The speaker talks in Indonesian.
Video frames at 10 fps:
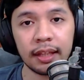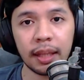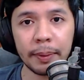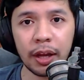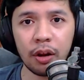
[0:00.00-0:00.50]

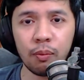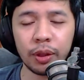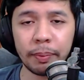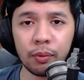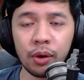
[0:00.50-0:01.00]
Tapi kalau
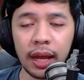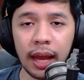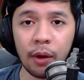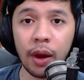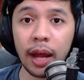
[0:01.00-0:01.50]
buat
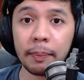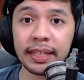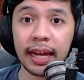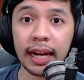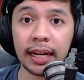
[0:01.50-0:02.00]
pemula, aku akan
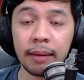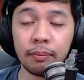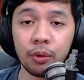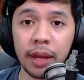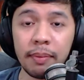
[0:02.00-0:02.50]
menyarankan
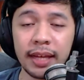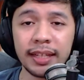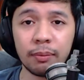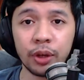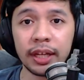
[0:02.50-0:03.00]
mulai
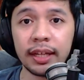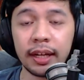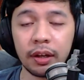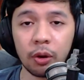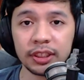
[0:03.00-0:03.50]
belajar mungkin
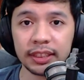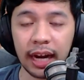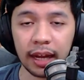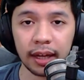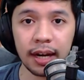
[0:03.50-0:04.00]
dari
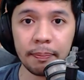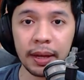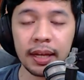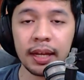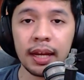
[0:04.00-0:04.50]
Construct.
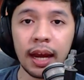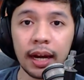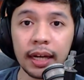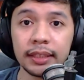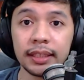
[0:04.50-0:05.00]
Kenapa?
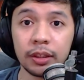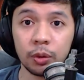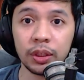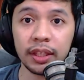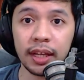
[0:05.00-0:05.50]
Karena di
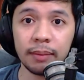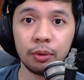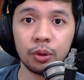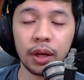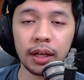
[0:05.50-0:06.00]
situ tidak
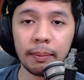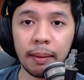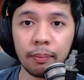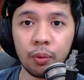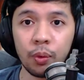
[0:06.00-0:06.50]
dibutuhkan
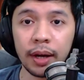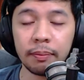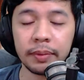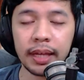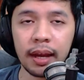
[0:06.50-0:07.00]

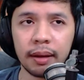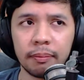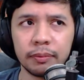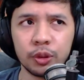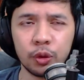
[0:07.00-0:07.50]
kemampuan
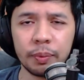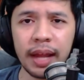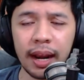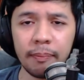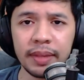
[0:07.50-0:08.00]
yang cukup
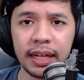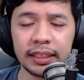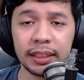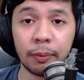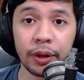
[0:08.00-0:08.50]
dalam dari
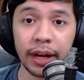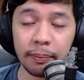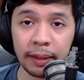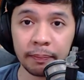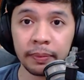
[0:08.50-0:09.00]
sisi
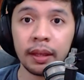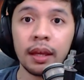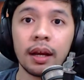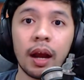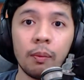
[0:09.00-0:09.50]
programming.
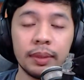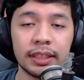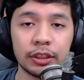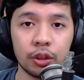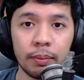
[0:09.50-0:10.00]
Kamu
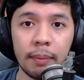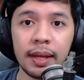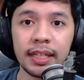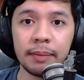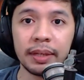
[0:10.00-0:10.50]
bisa coba
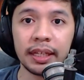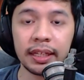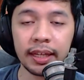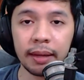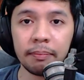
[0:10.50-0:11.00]
belajar
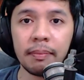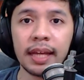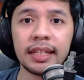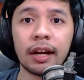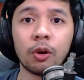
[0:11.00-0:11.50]
bikin game,
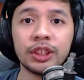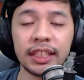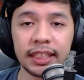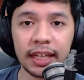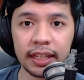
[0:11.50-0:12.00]
belajar
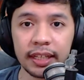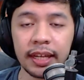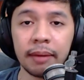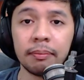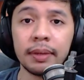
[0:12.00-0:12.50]
logic dari
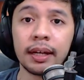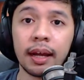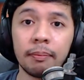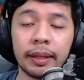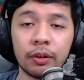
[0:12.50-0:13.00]
game
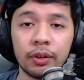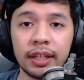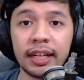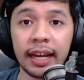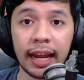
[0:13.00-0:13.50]
dengan metode
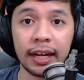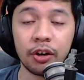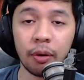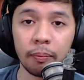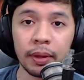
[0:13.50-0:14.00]
drag and
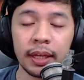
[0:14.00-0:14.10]
drop.